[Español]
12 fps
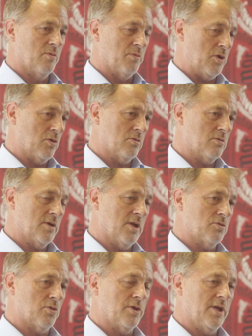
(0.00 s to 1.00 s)
Pero
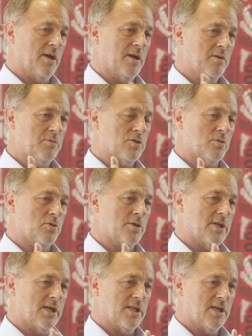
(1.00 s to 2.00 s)
la autoridad
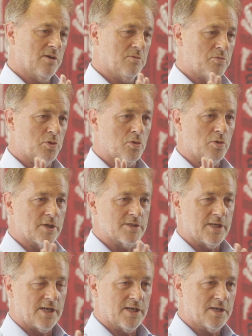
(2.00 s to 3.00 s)
metropolitana un poco que
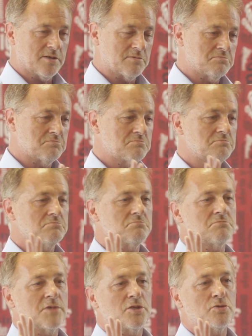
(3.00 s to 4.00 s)
se ha
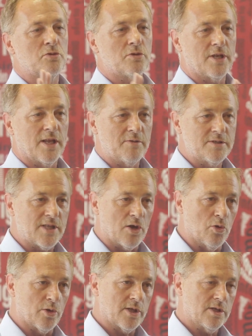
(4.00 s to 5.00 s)
hecho de la vista
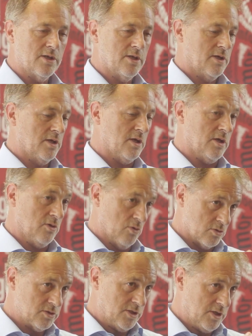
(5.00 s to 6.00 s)
gorda y
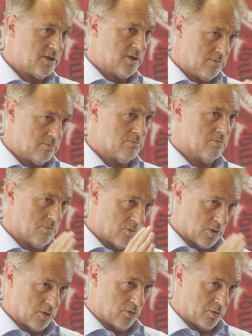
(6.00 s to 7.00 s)
yo sí,
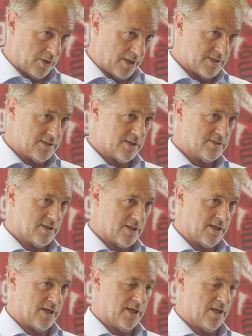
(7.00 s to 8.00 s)
cuando ingrese a ser
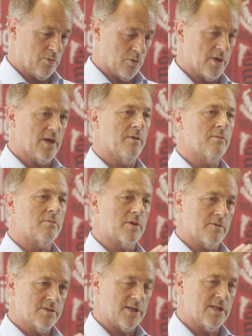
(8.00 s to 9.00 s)
alcalde, voy a
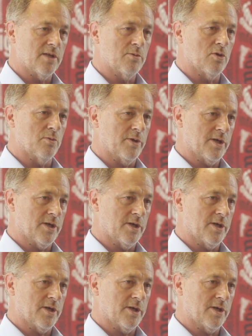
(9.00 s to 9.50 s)
revisar el tema de los